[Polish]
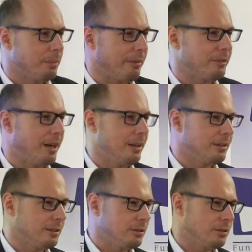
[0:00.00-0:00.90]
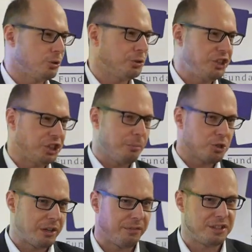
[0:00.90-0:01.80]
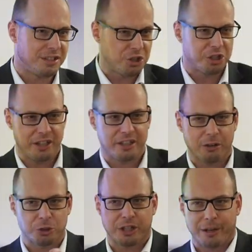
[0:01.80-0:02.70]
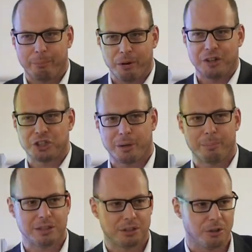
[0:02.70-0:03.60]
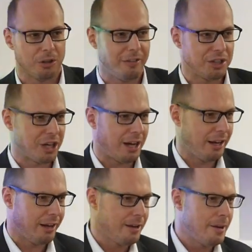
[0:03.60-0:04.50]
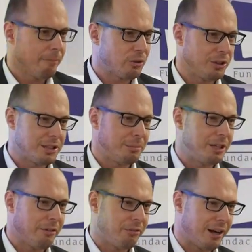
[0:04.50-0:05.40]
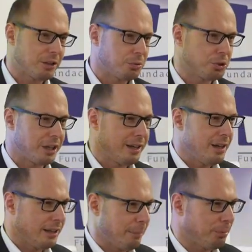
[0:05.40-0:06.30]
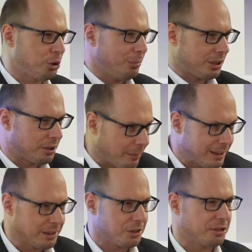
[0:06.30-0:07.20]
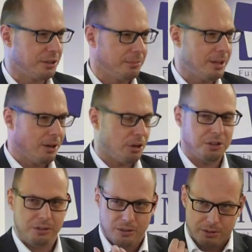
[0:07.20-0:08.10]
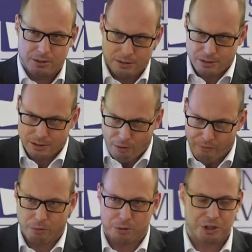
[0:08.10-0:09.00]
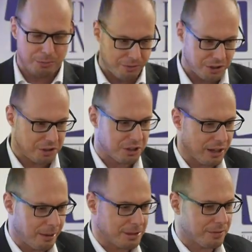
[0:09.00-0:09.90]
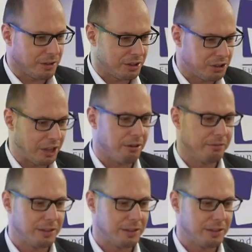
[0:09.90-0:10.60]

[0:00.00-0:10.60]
Prawda? No oczywiście można fizycznie ich jakoś krępować, represjonować, ale to nie zmienia faktu, że na poziomie somatycznym oni są wyłącznymi właścicielami swoich ciał.